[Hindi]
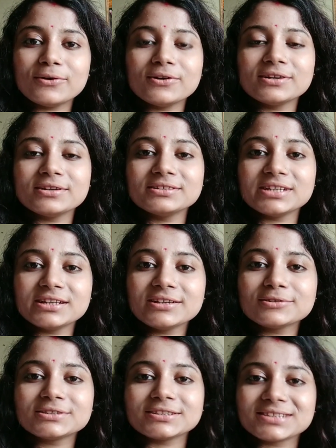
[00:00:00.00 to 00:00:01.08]
और चैनल
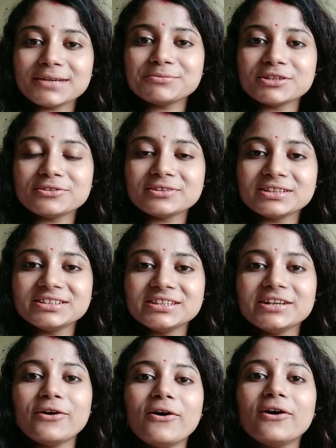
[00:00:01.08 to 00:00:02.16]
को सब्सक्राइब ज़रूर
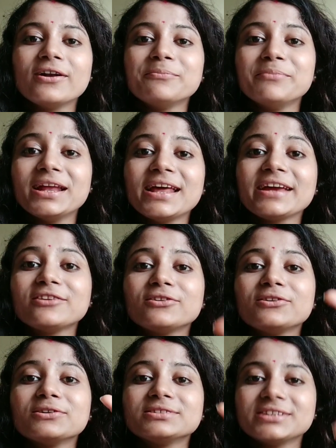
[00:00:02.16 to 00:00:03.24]
कीजिए और बेल आइकन
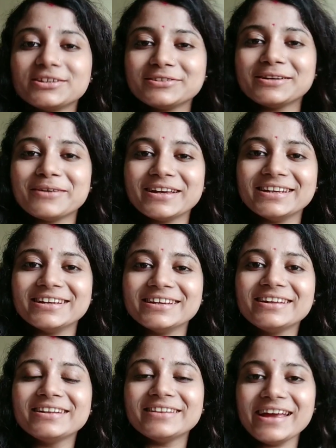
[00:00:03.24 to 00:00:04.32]
को ज़रूर दबाइए
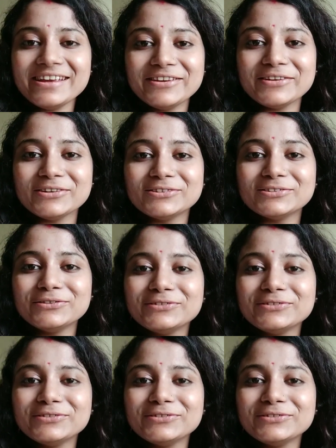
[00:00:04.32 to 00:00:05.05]
थैंक यू